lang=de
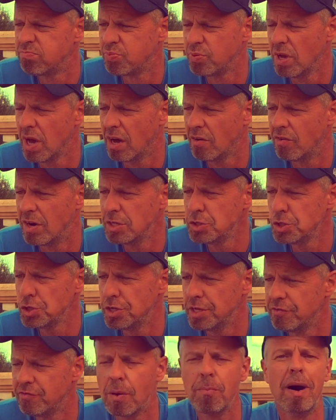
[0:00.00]
ja, weiß ich
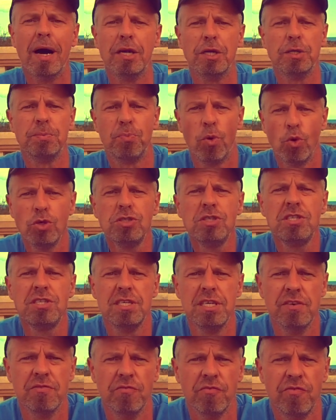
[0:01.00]
nicht, vermeintlich
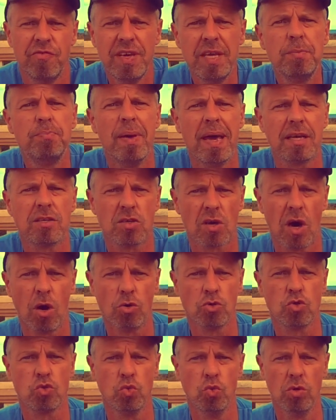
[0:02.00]
positiven Feedbacks
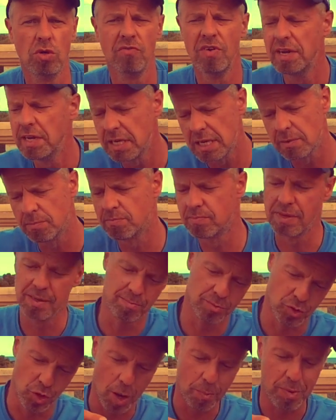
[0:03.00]
raussuche, wenn ich
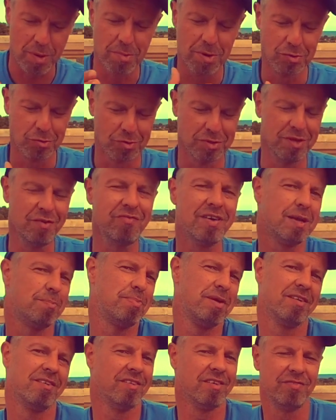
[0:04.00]
im Job immer nur die
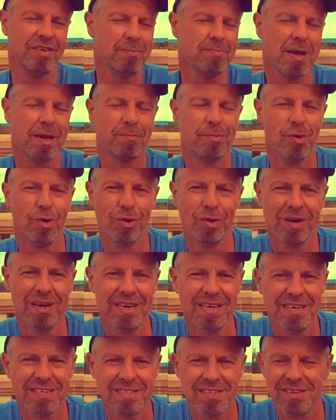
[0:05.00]
Feedbackbögen
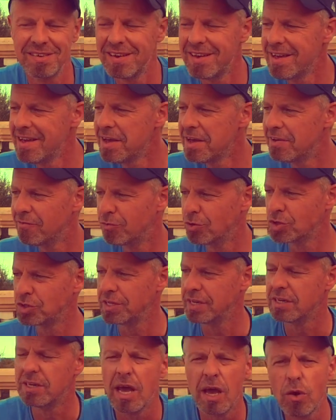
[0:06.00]
lese, wo
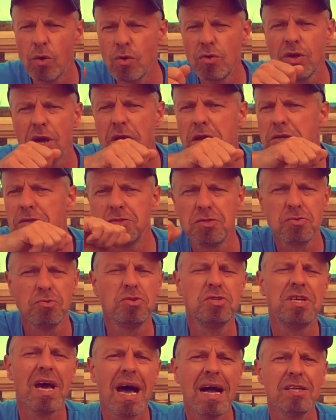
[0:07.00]
steht, der Günther, der ist
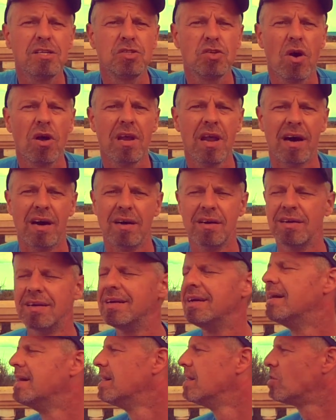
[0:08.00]
total toller.
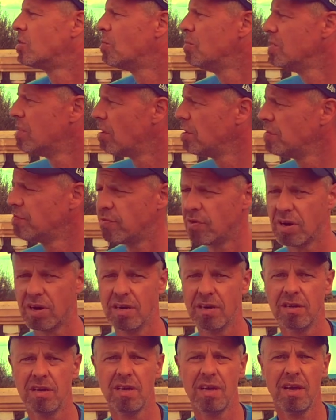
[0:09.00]
Äh, dann komme ich auch nicht
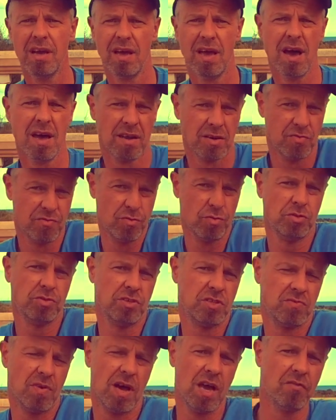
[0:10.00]
voran. Äh, das fühlt
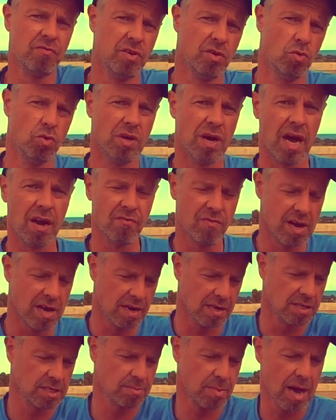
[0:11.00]
sich zwar irgendwie gut an, weil
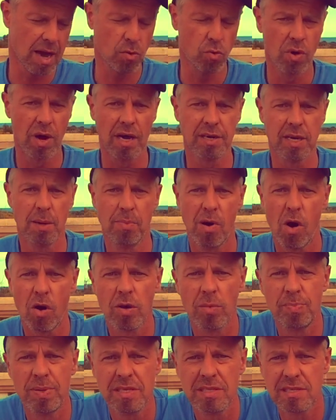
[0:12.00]
dann ist mal akkurat der Bauch
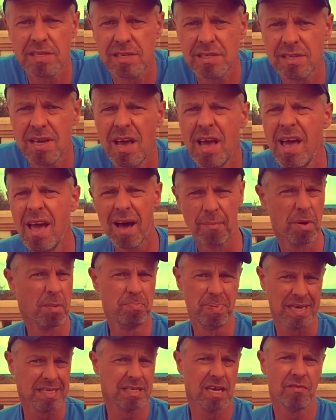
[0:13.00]
gepinselt, aber
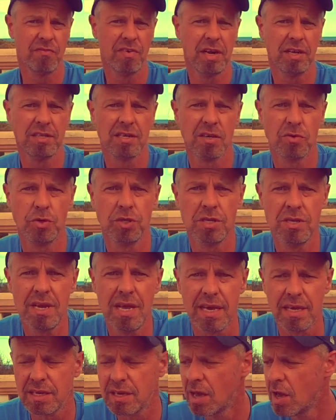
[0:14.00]
besser werde ich dadurch
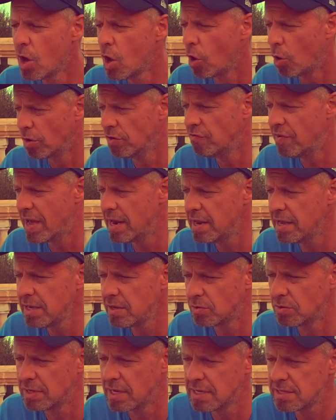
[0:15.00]
nicht. Und wenn ich,
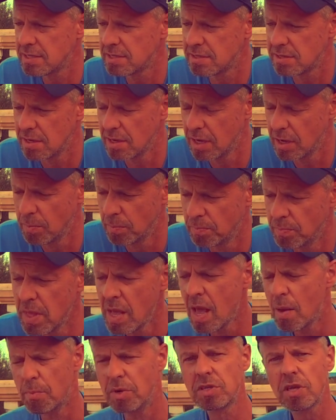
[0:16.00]
und das ähm,
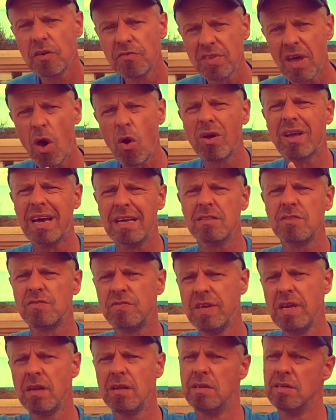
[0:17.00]
betrifft auch ganz
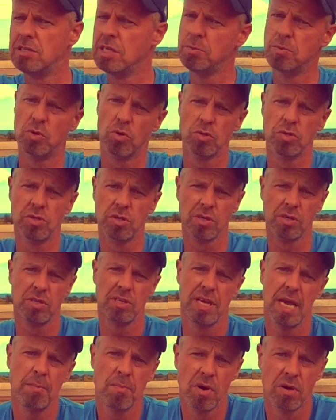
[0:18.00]
viele, die sich mit unseren
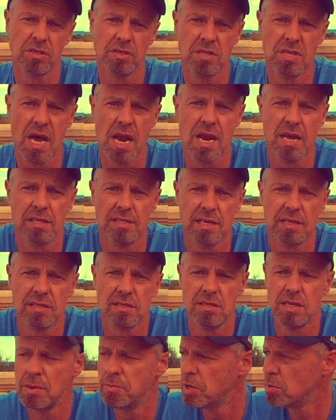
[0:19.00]
Themen
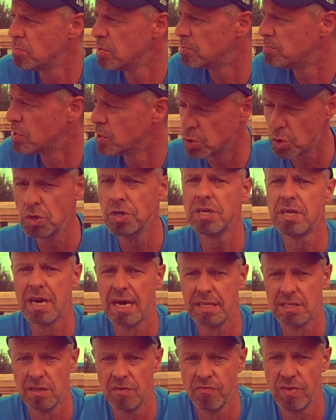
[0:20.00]
auseinandersetzen, nämlich mit
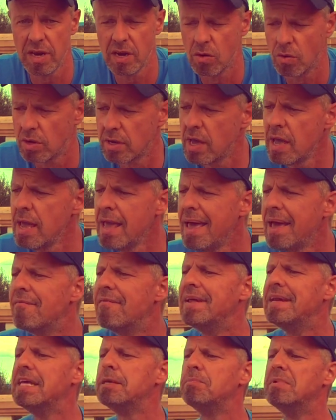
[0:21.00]
Persönlichkeitsentwicklung,
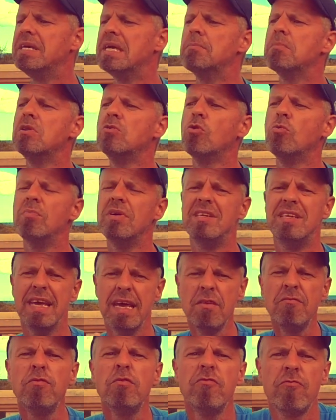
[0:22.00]
wenn ich mich immer nur mit
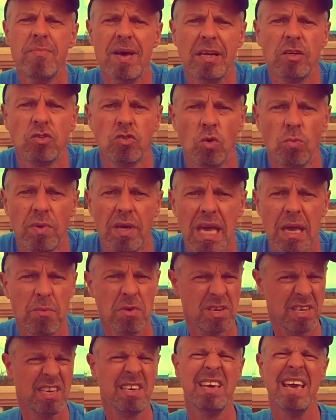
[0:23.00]
den fünf Menschen
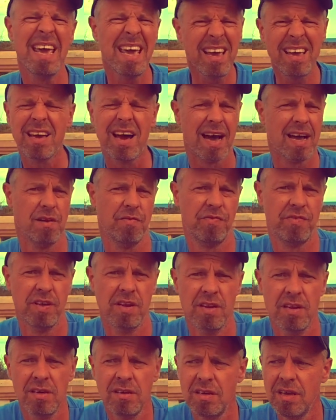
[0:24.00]
umgebe, die ich eh geil
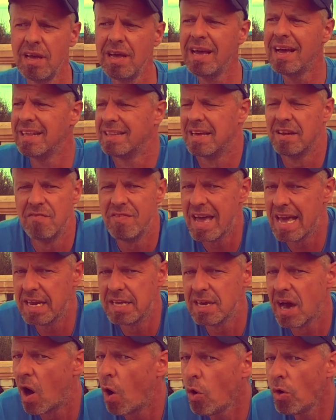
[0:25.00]
finde, dann werde
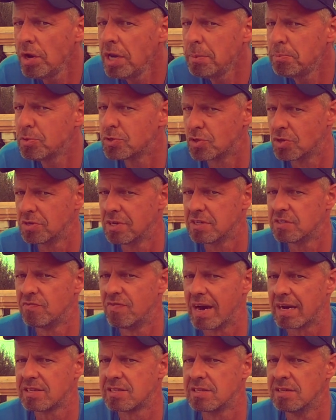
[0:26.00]
ich auch nicht besonders
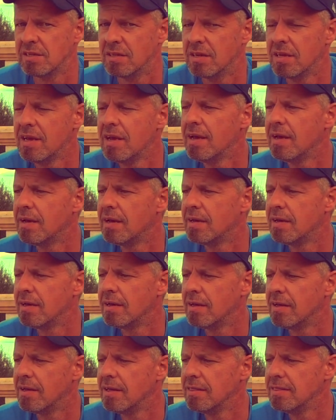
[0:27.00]
wachsen.
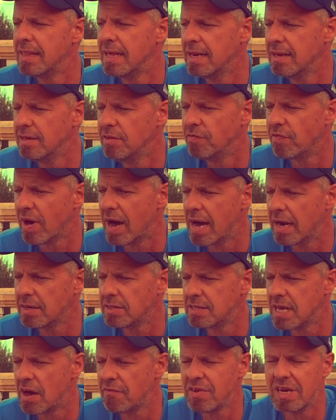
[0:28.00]
Denn die Frage
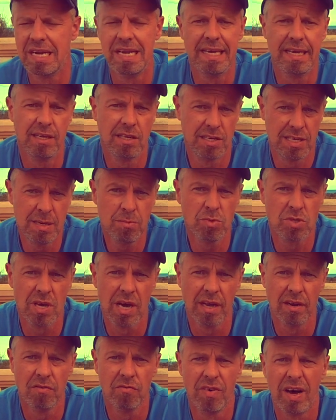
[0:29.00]
darf ja legitim
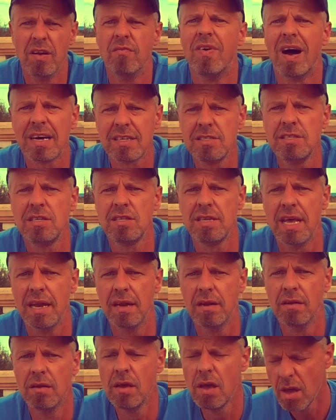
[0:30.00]
sein, wann wachse ich
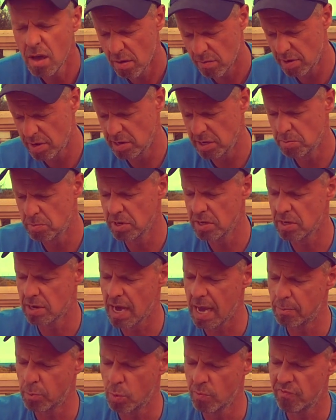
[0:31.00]
denn? Wenn ich mich in
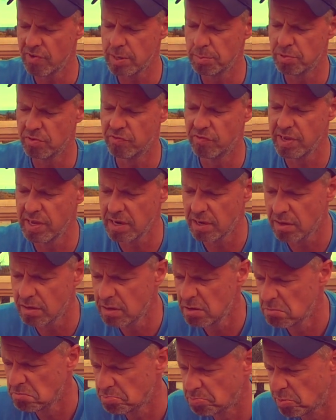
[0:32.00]
einem Umfeld bewege,
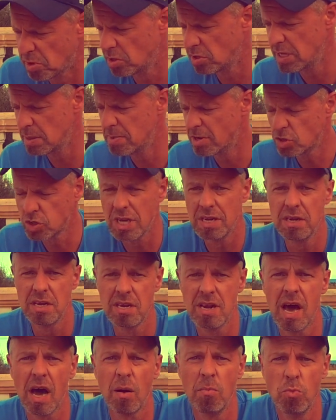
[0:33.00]
die mir ständig
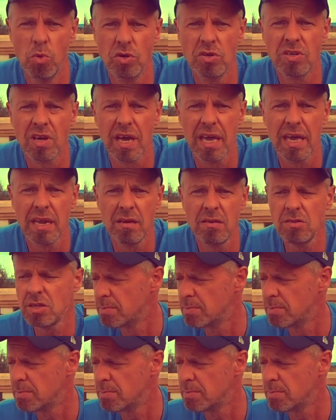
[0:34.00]
nach dem Mund reden,